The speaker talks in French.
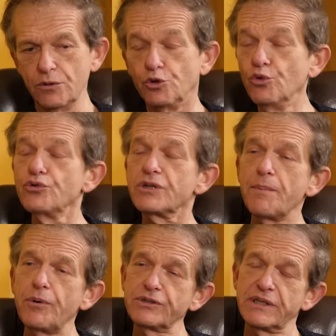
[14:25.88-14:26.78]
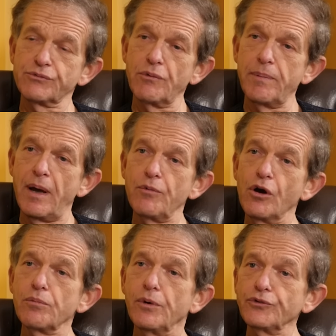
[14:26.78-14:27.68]
12 rapports sexuels par mois
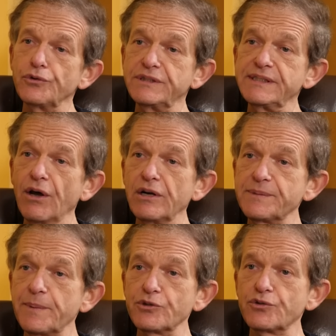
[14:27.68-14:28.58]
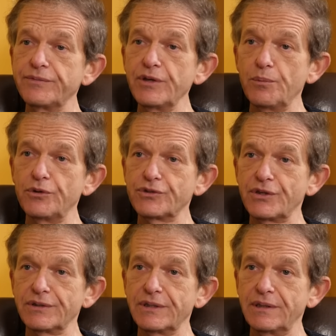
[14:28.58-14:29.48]
augmentent de 10 ans l'espérance de vie en bonne
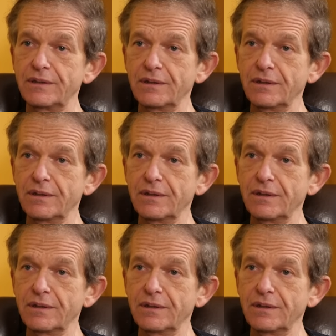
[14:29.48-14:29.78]
santé.